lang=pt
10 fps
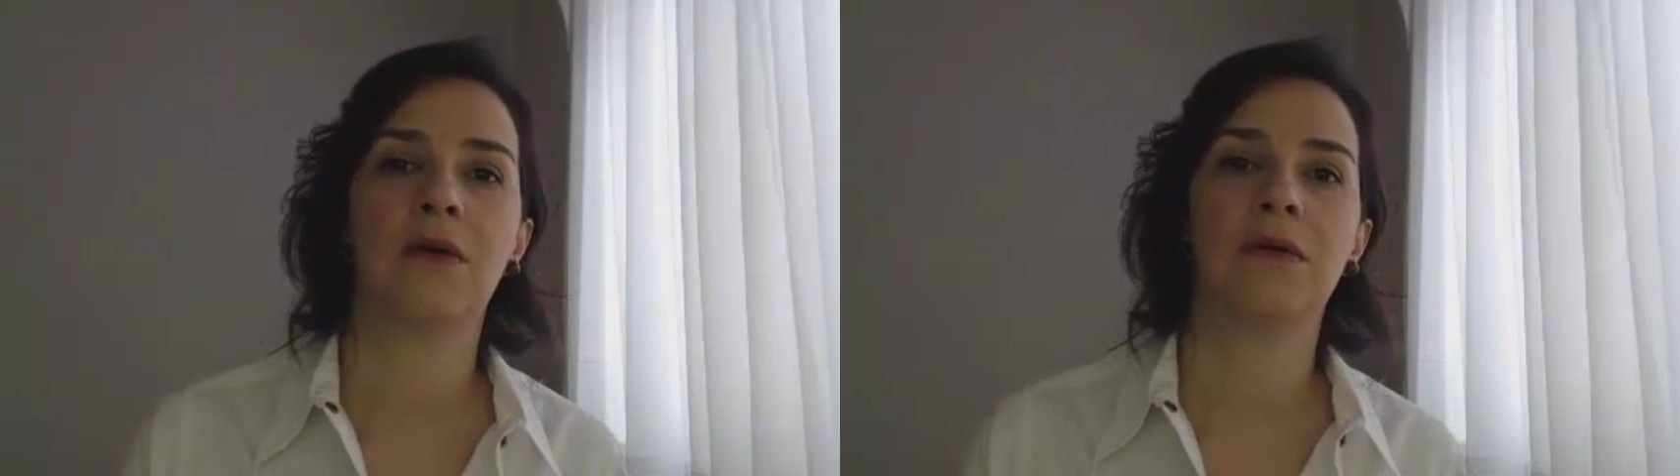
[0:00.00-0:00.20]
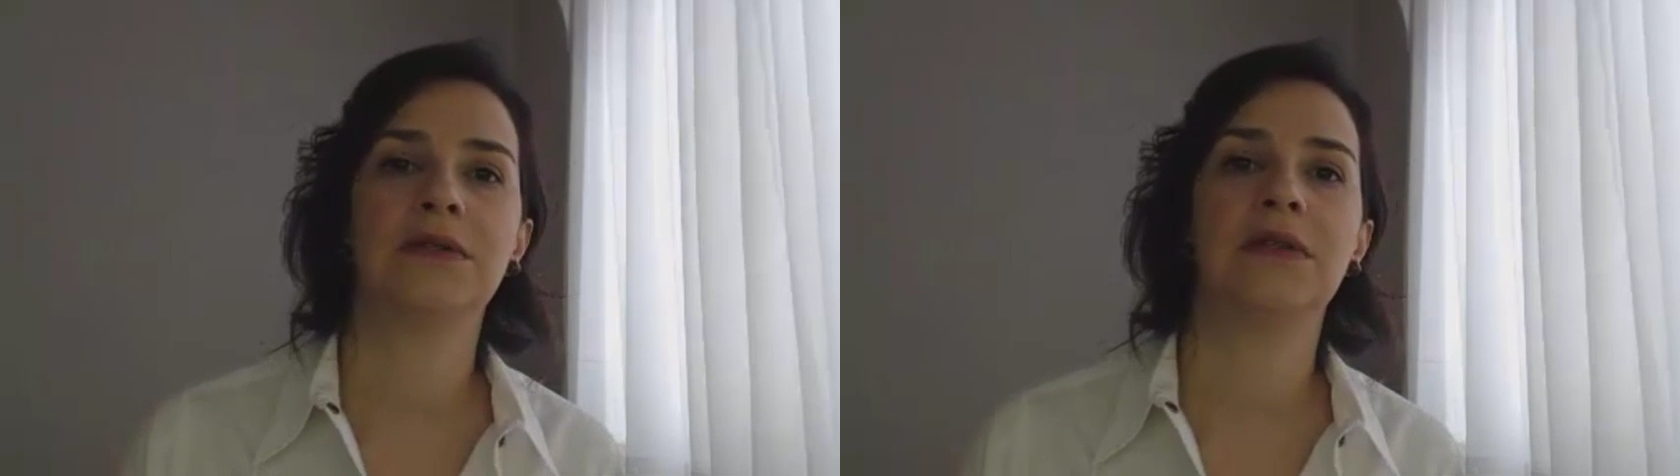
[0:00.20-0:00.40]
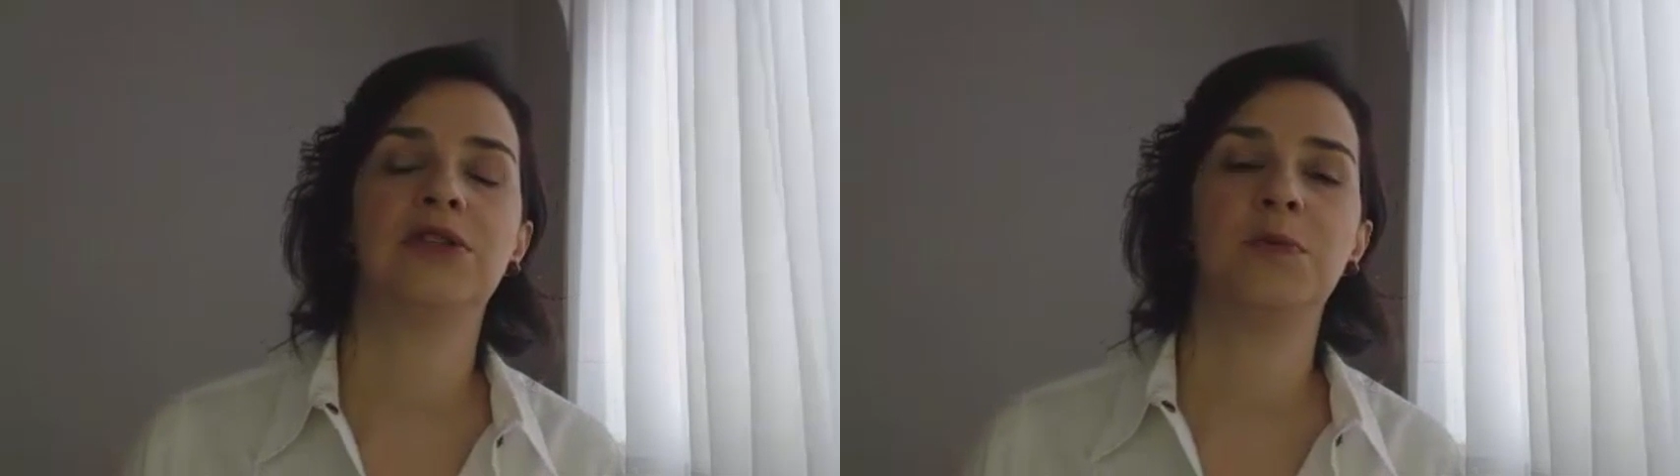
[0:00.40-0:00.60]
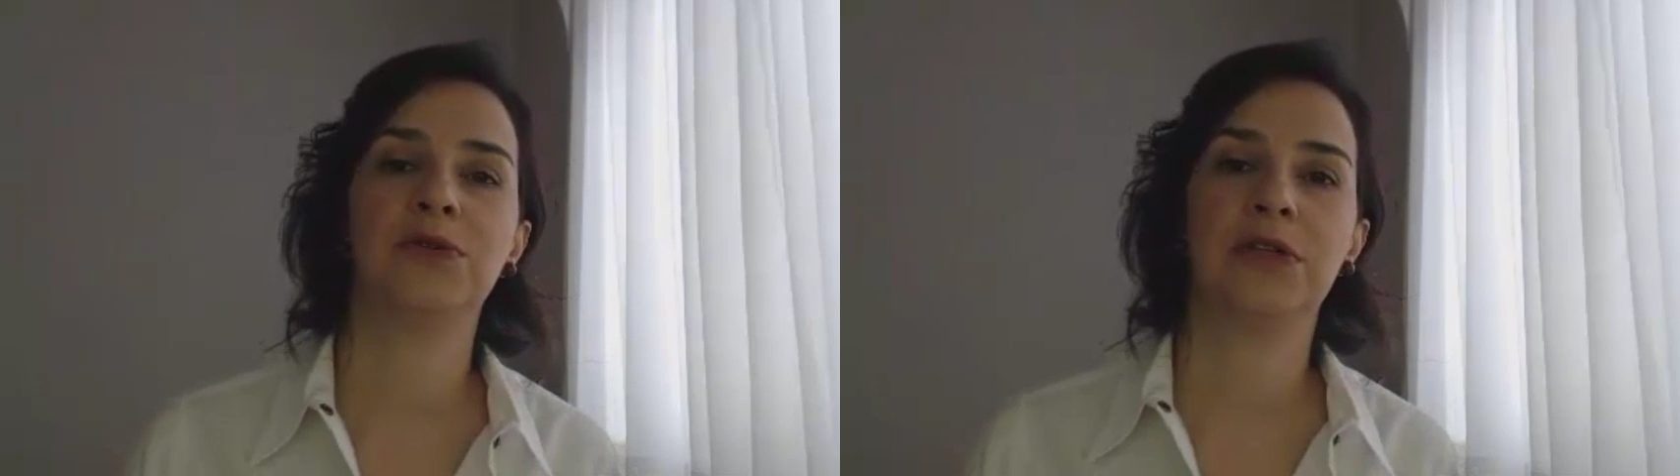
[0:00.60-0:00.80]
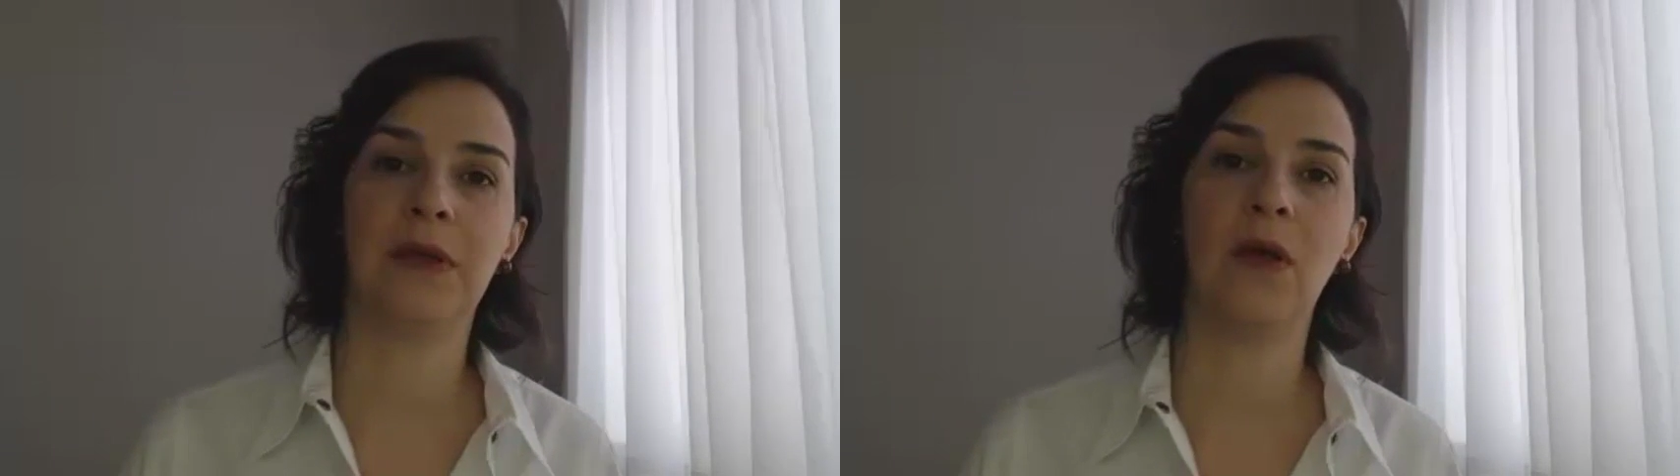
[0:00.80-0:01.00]

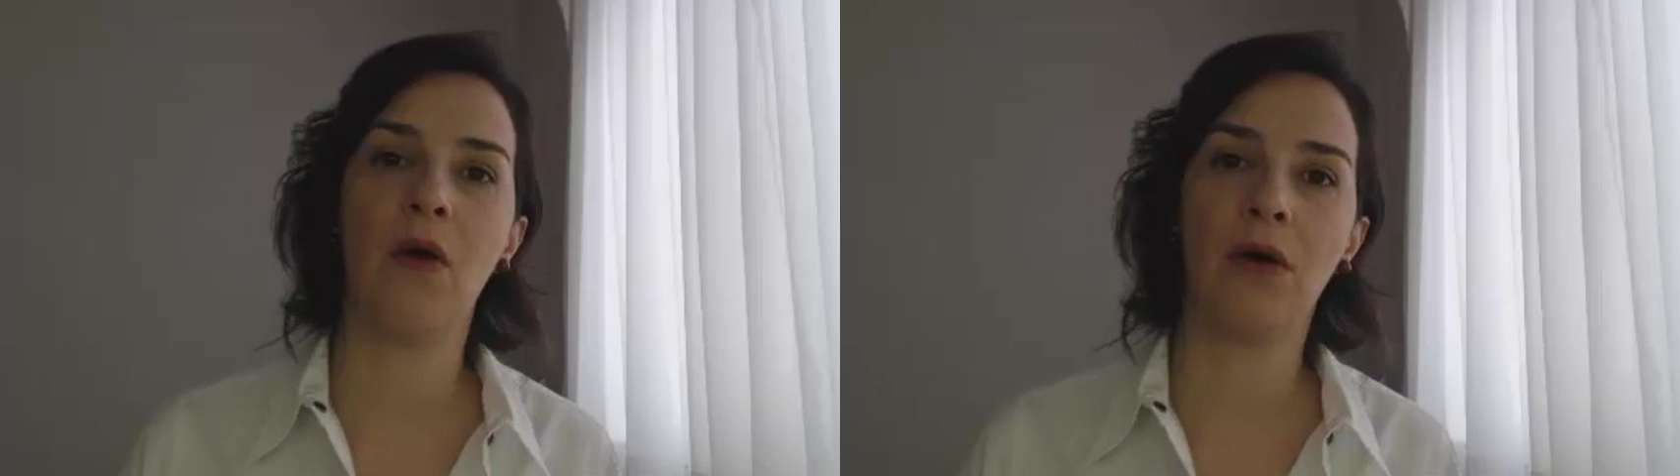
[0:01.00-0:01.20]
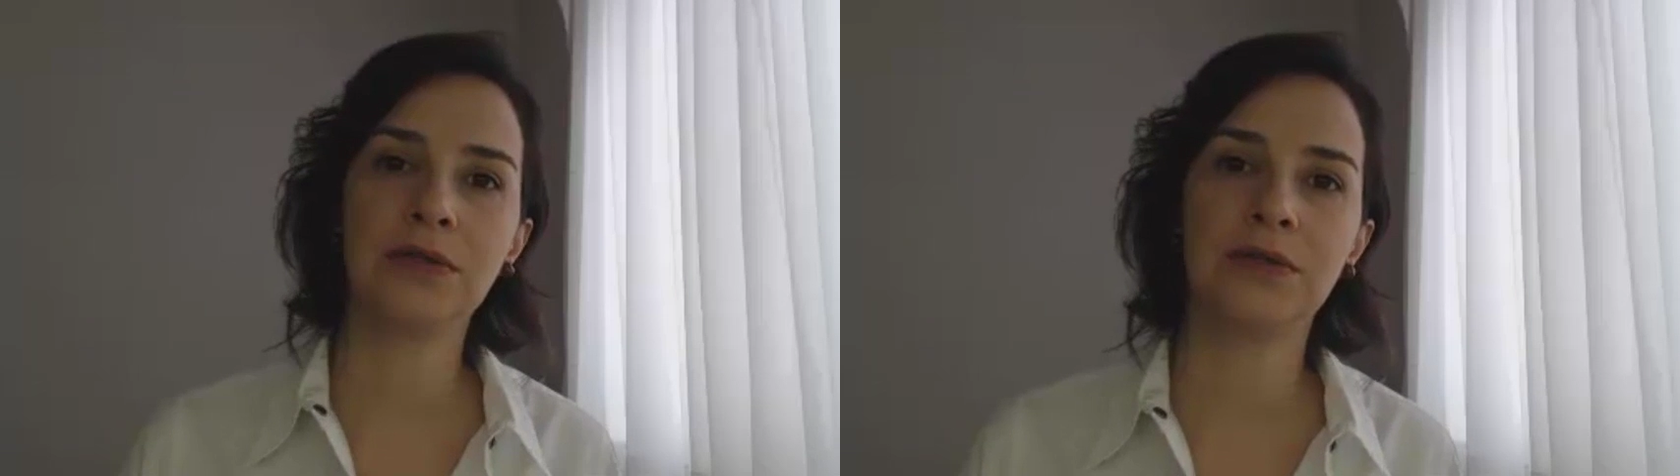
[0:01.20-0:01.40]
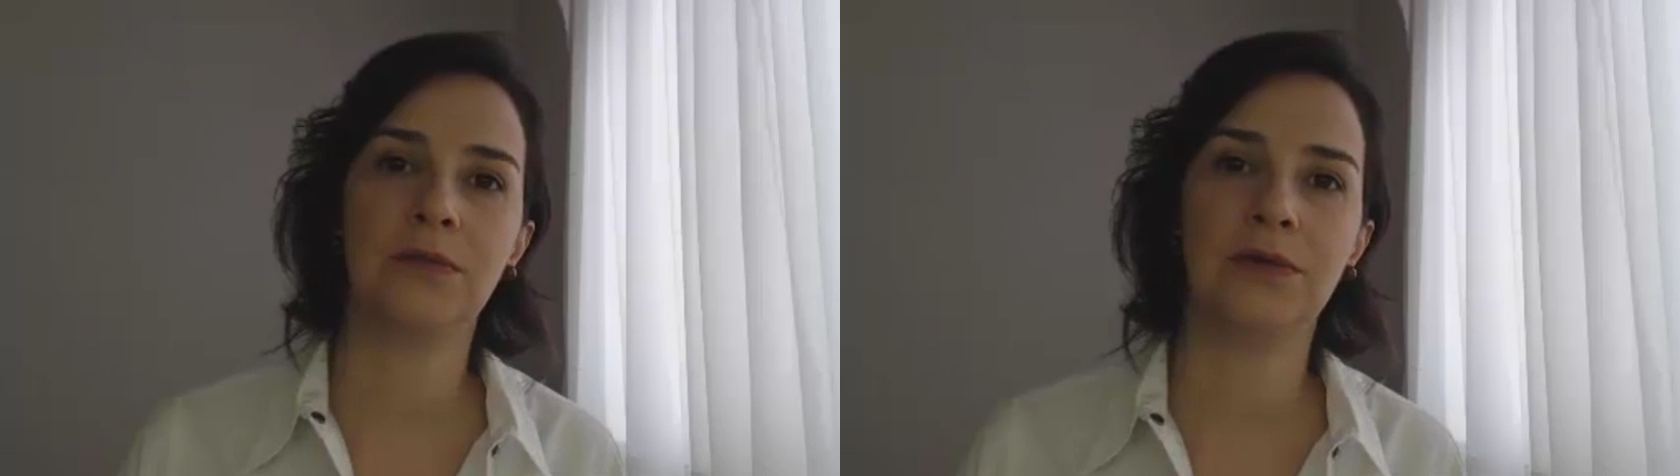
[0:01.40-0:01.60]
Coincidentemente, eu também gosto